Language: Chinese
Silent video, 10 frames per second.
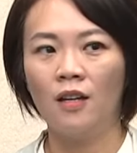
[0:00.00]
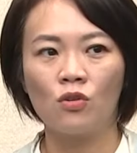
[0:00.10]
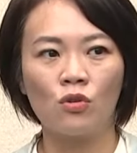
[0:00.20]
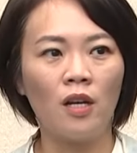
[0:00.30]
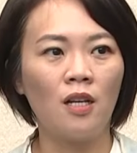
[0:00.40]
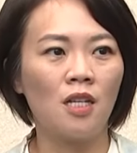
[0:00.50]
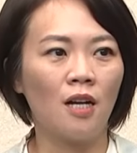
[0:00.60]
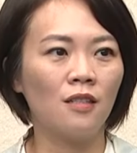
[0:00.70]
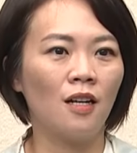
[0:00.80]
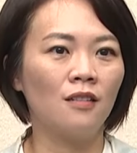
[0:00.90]
所以
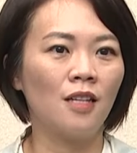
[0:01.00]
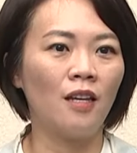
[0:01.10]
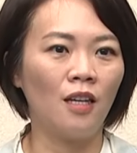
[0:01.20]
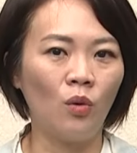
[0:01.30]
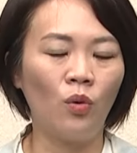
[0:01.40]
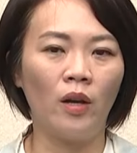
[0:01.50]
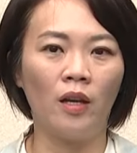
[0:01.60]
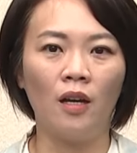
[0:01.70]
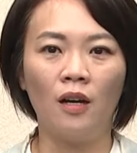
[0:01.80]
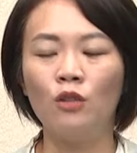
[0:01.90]
常常在议
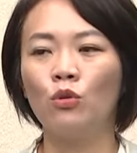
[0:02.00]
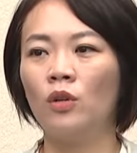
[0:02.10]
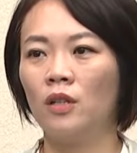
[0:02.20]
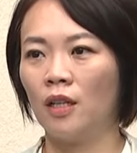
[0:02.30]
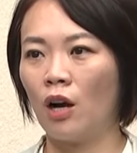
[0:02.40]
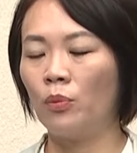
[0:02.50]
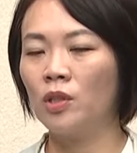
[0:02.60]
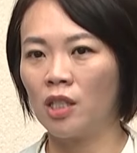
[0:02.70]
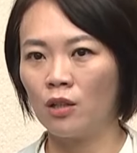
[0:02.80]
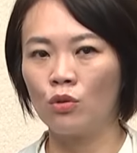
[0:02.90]
会很多人搞不
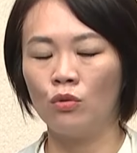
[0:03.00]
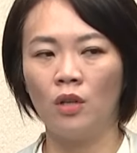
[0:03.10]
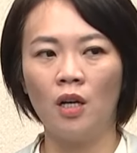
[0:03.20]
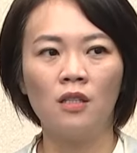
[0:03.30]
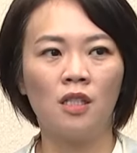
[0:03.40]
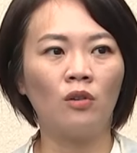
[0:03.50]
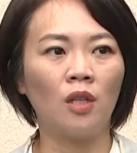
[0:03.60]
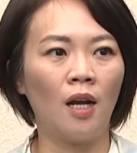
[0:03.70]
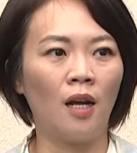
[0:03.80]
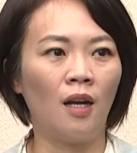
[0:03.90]
清楚叫
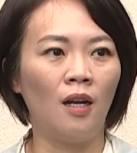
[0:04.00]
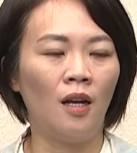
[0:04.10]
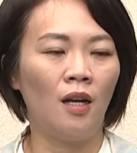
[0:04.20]
他